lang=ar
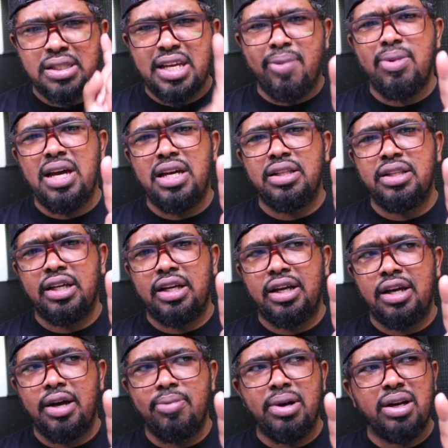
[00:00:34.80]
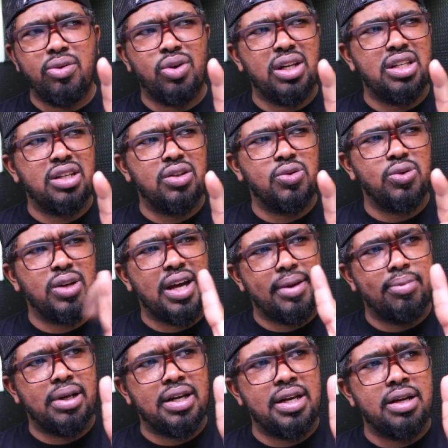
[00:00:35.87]
بس قبل عندي خبر او خلينا نقول
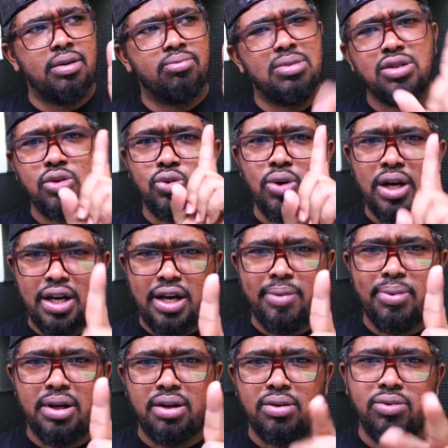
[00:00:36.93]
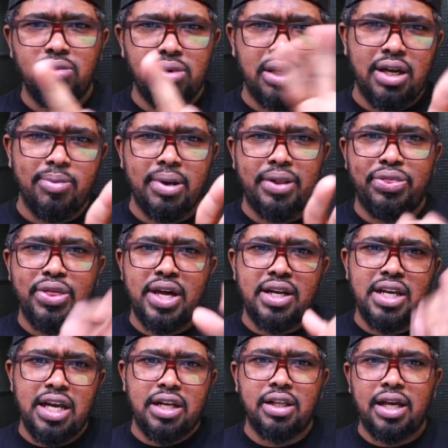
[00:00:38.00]
خبرين بس هو خبر والخبر
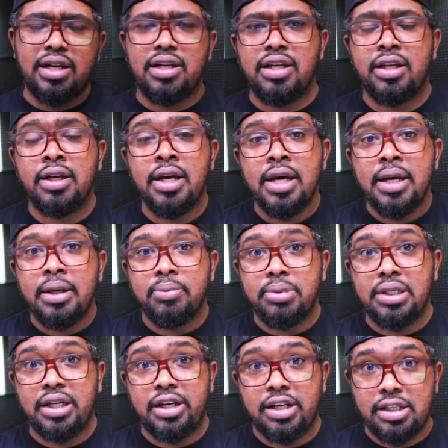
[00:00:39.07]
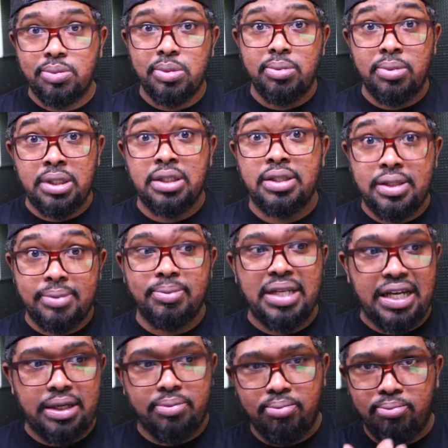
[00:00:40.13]
الثاني حنخليه بشكل رسمي من
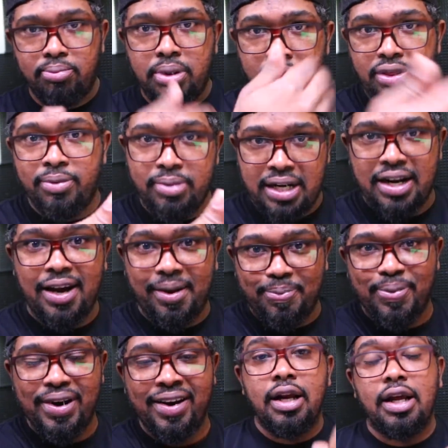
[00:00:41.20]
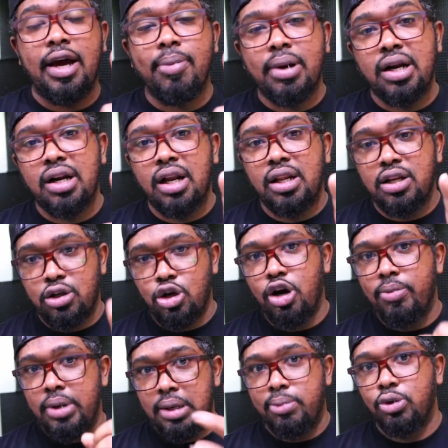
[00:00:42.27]
يعني من ضمن الاخبار الخبر
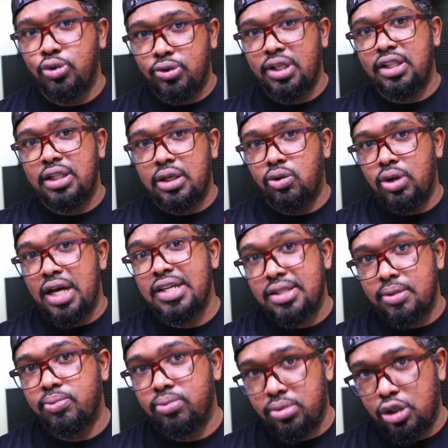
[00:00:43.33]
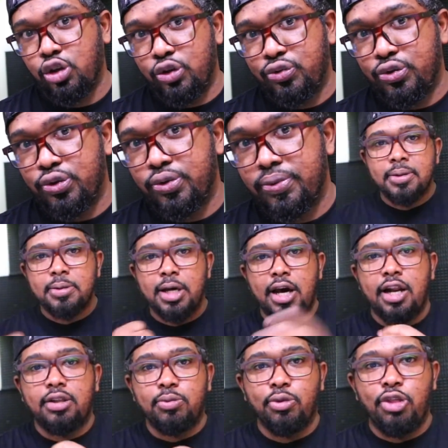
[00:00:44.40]
اليوم اللي موجود عندنا ولازم تعرفوه
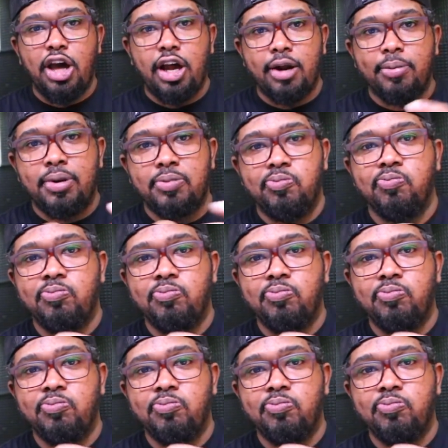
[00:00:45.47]
صارت مضاربه